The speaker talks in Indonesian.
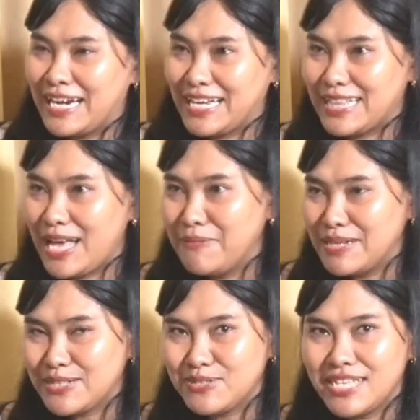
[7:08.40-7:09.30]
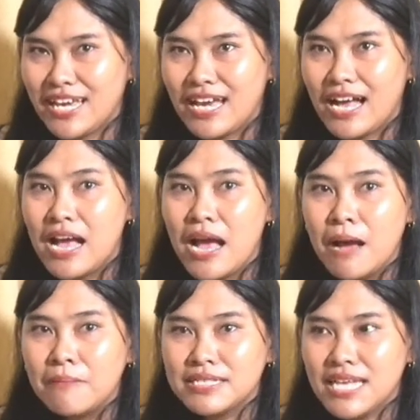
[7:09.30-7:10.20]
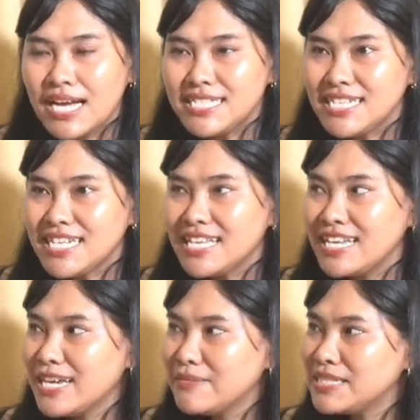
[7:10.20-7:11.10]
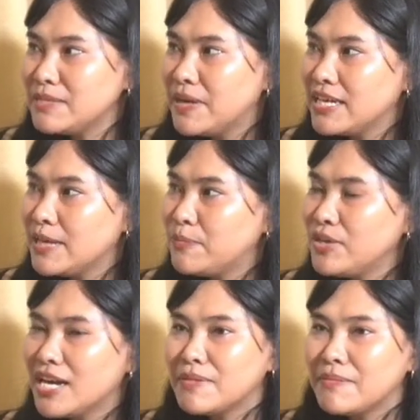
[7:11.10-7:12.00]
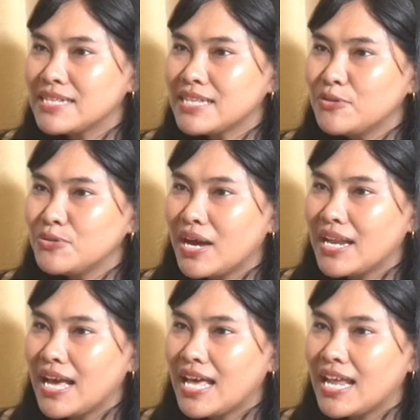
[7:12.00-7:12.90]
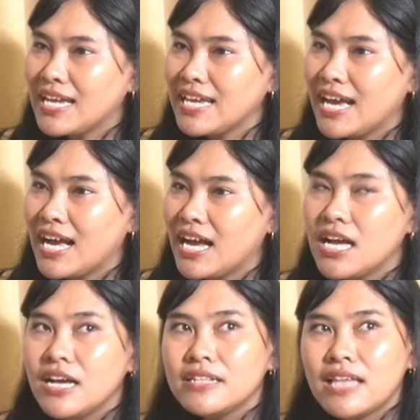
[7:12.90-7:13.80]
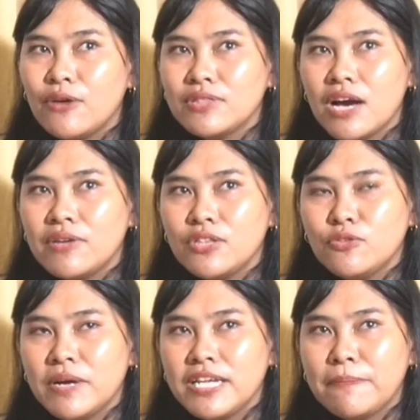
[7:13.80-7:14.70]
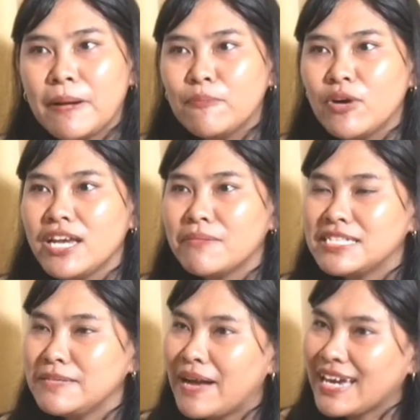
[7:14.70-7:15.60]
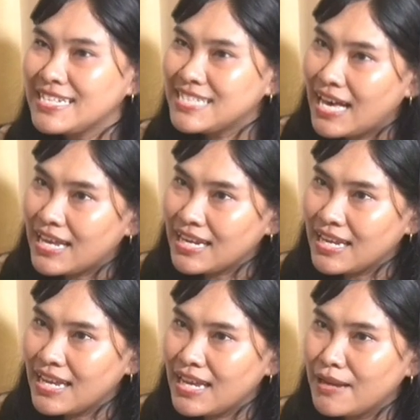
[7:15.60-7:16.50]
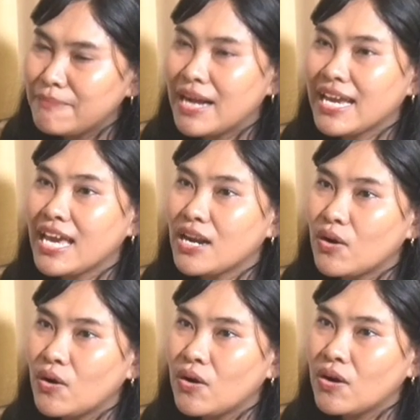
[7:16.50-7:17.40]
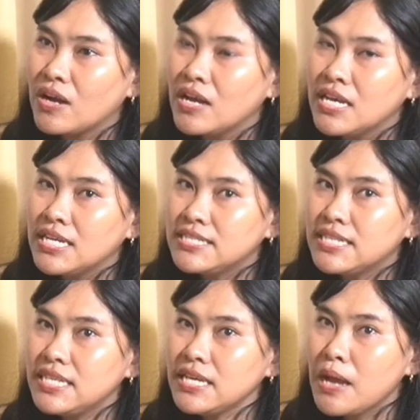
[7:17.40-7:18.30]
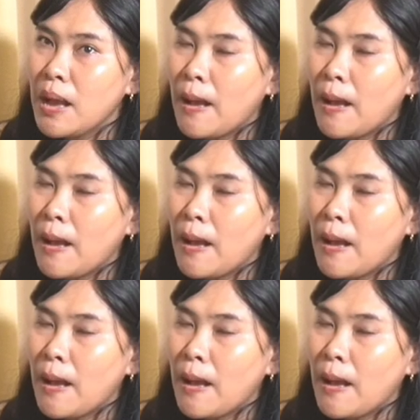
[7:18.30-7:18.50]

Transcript: karena kita hampir seusia ya. Yeah. Masa kecil kita ini kan masih banyak ibu yang memasak untuk anak-anaknya. Tahun-tahun itu banyak perempuan yang masih pakai jari, yeah, pakai rok. Jadi